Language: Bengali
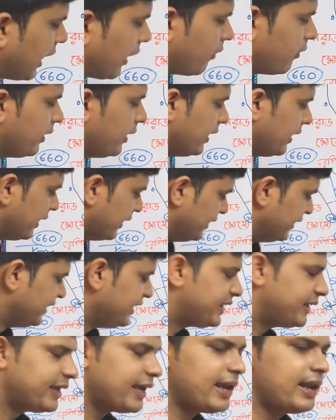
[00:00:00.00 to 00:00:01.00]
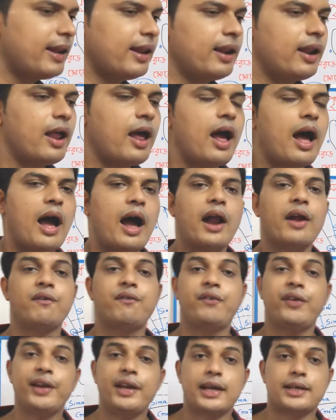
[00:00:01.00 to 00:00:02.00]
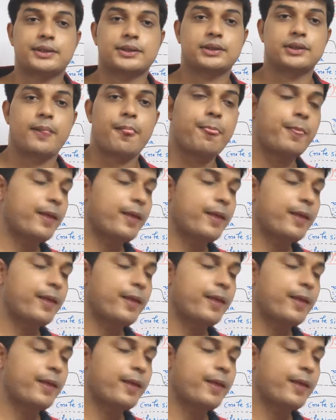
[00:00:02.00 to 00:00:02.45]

কারণ নিকেল আর ফেরাস